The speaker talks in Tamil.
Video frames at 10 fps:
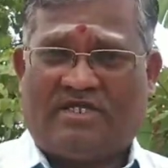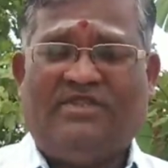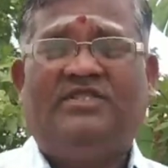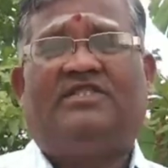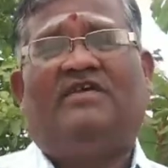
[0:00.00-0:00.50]

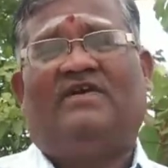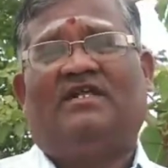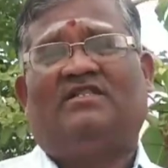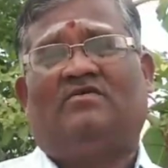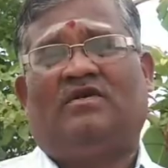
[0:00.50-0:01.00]
சந்தித்தே
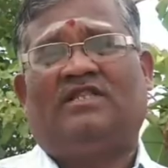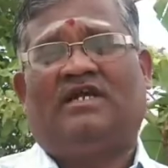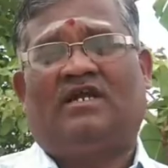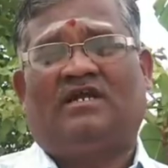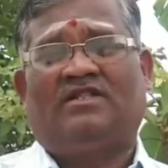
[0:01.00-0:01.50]
வளர்ந்த
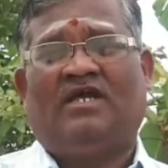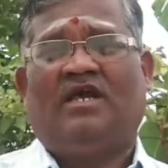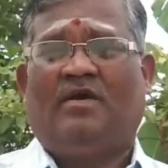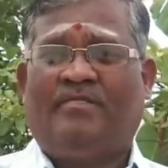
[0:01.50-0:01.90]
குழந்தைகளானது